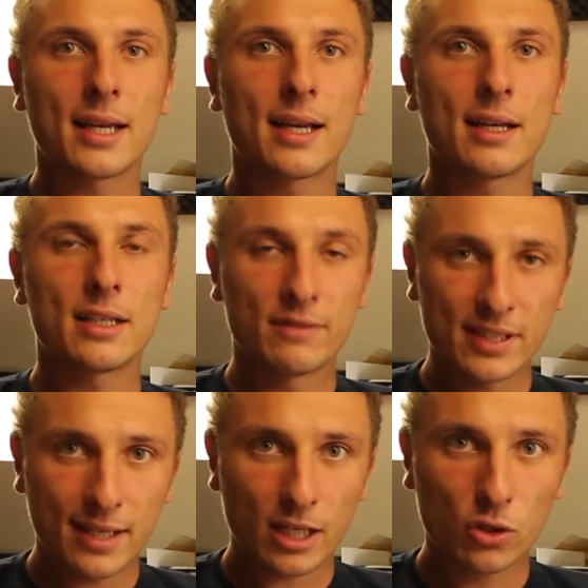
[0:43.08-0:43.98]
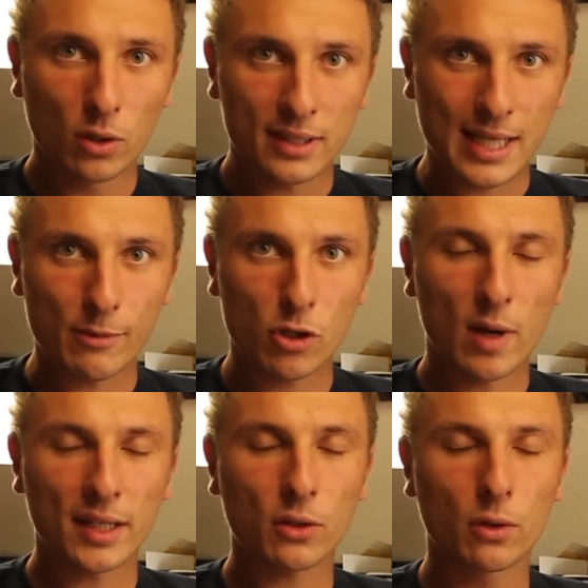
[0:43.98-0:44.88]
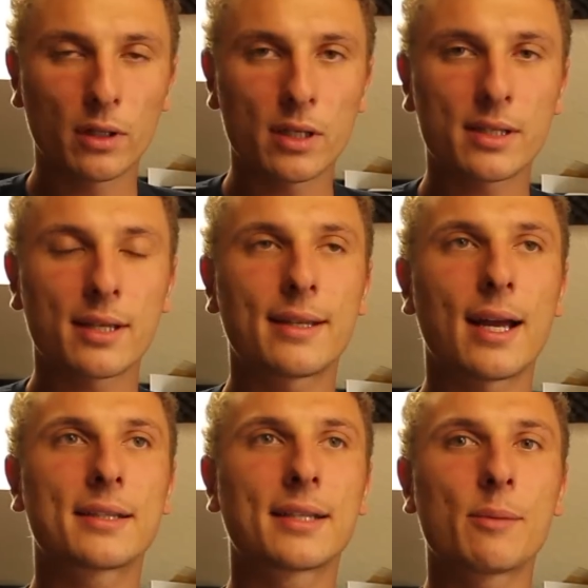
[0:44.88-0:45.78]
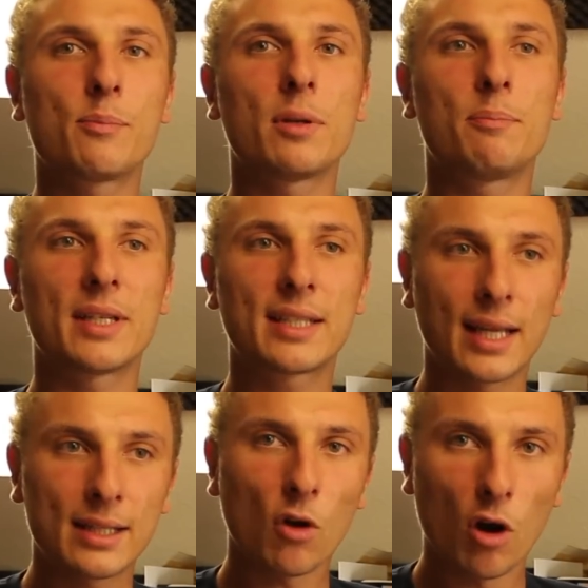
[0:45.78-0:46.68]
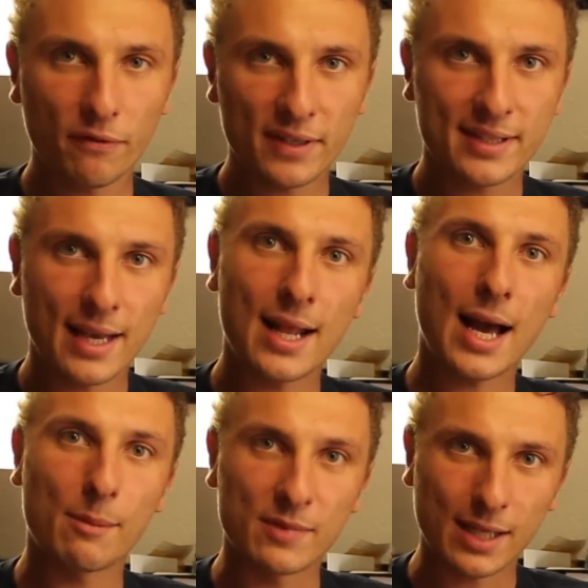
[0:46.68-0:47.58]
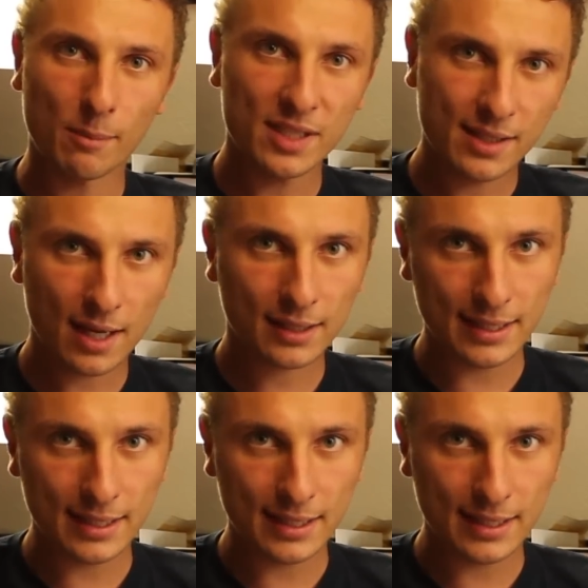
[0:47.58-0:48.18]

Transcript: Äh, ihr wisst ja schon, das habe ich schon mal angekündigt, der Trip beginnt offiziell am Samstag.